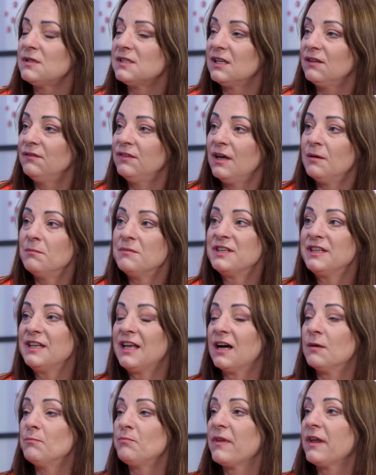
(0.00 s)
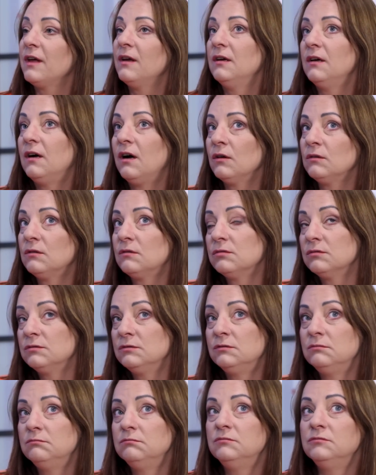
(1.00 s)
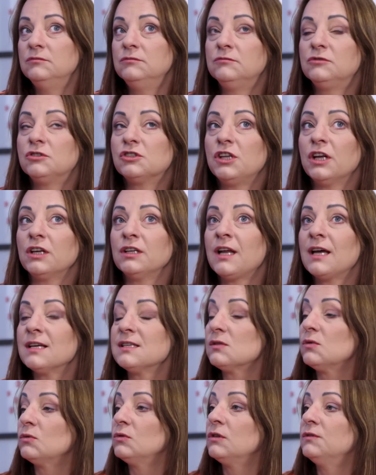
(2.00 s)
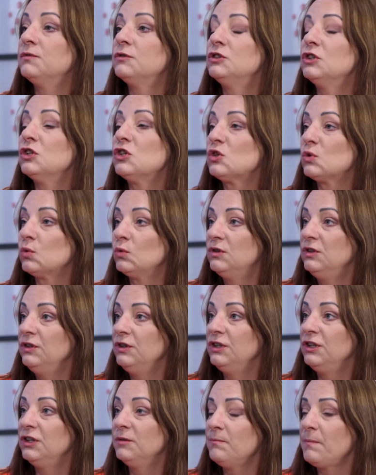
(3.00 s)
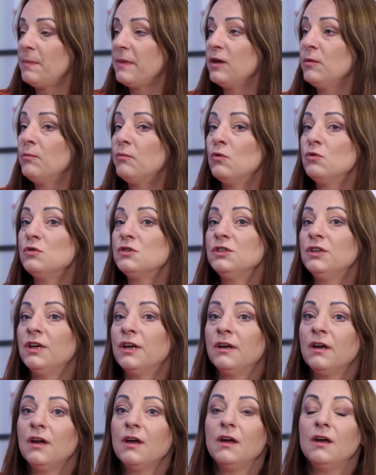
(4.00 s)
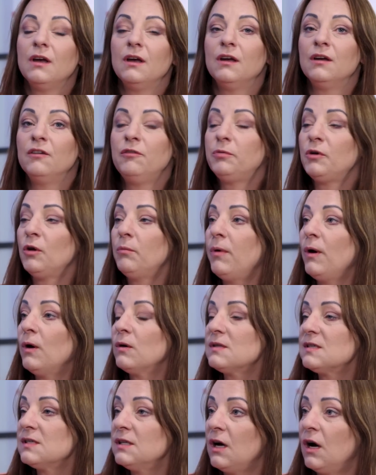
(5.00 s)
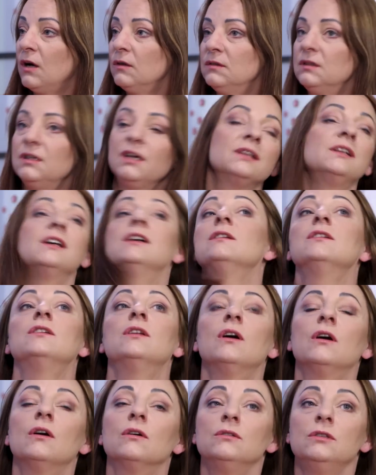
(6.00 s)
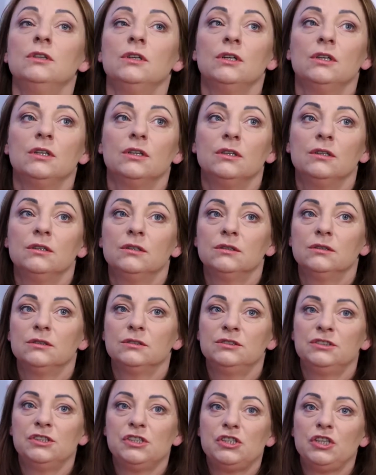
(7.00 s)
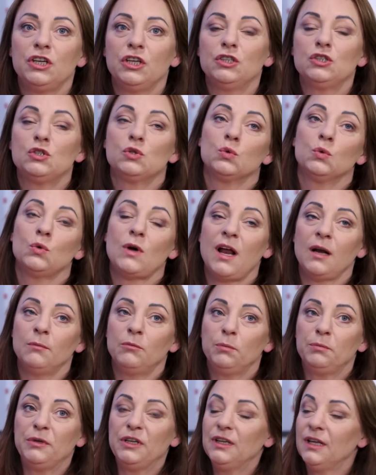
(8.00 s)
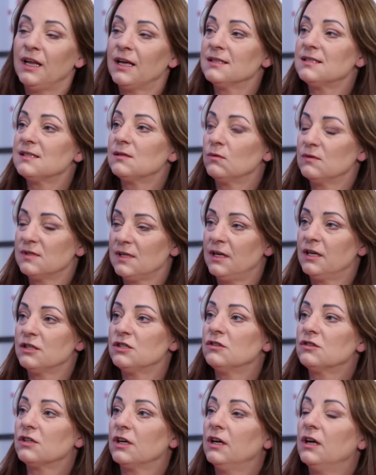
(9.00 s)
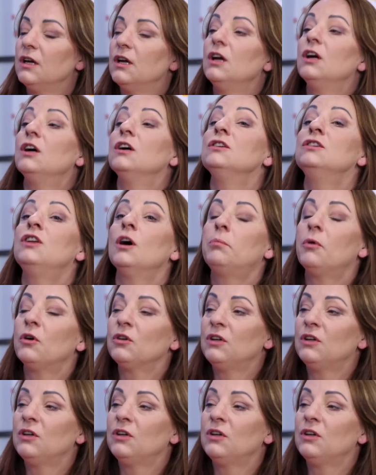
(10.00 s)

odstawiamy na od 14 do 20 dni i później e, w proporcji od 1 do 10 e, albo 15. Do podlewania roślin. Do tak?